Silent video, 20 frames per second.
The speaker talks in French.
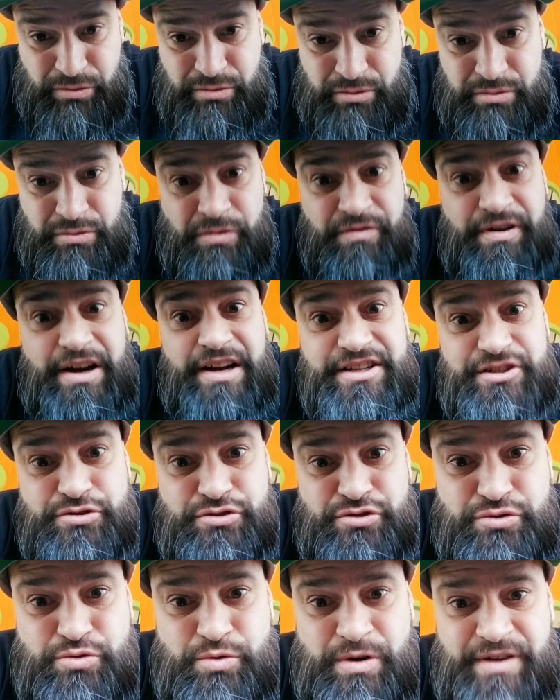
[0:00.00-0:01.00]
on va aller
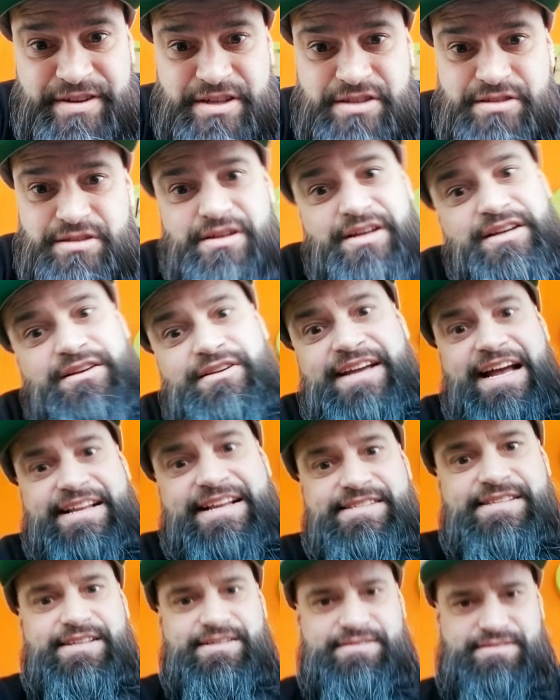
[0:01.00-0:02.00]
jusqu'où avec, avec, le
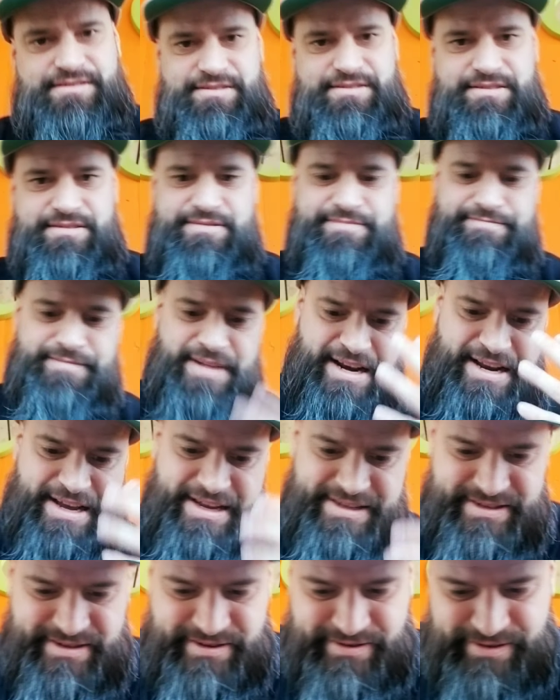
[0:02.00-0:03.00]
CATS, là.
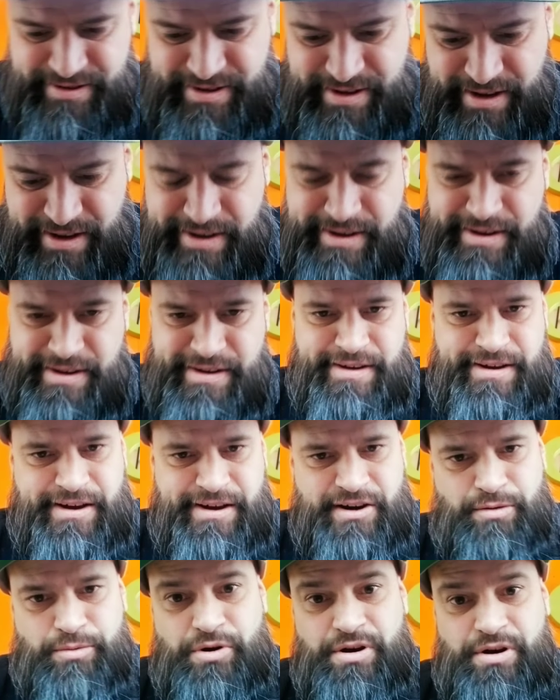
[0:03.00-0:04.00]
Malade, quoi.
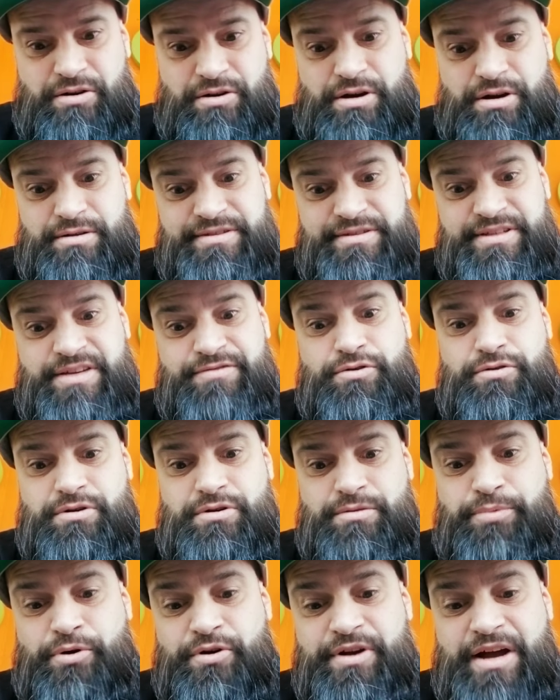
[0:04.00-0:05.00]
Alors bon, niveau euh,
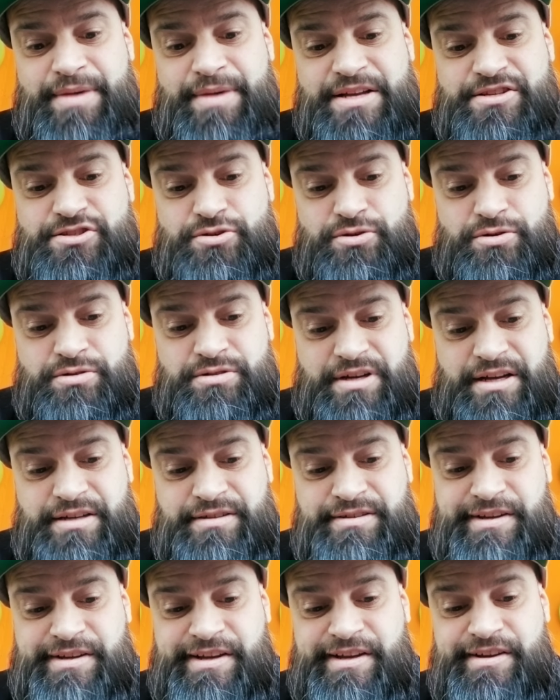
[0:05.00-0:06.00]
programmation, hein,
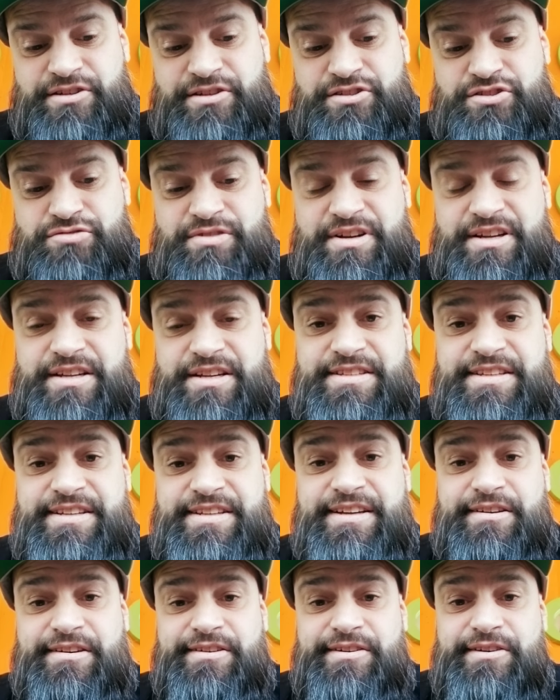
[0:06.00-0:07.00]
je voulais les
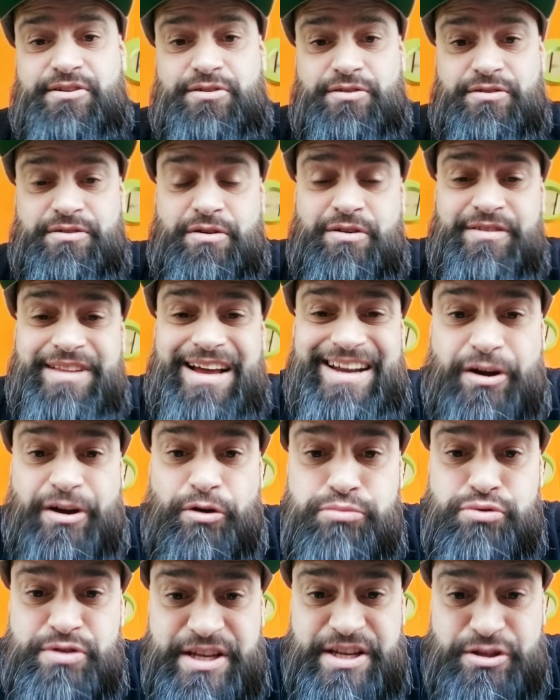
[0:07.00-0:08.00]
dire euh, qu'on allait
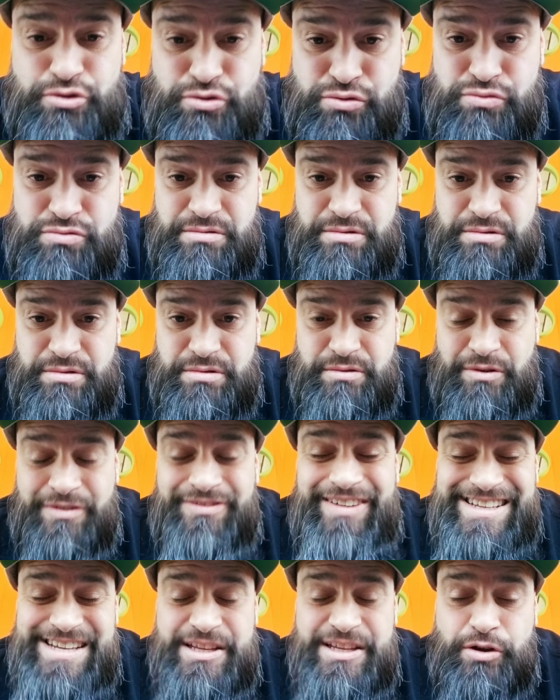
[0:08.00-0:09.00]
rebooker tout. On va
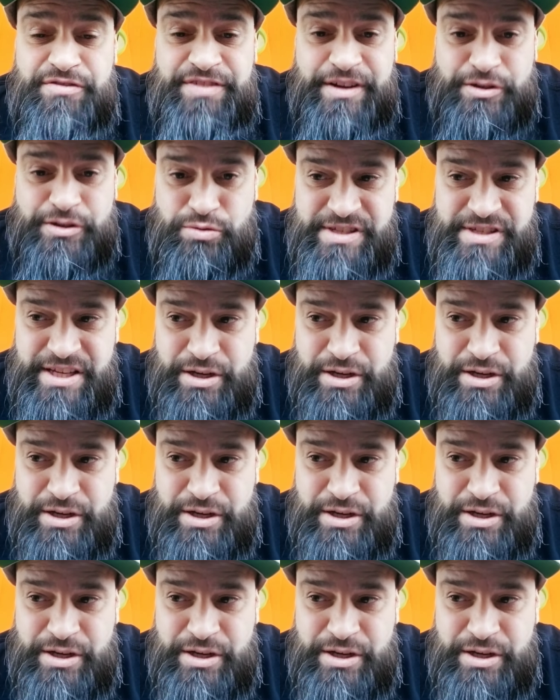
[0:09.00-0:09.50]
essayer de refaire tous ces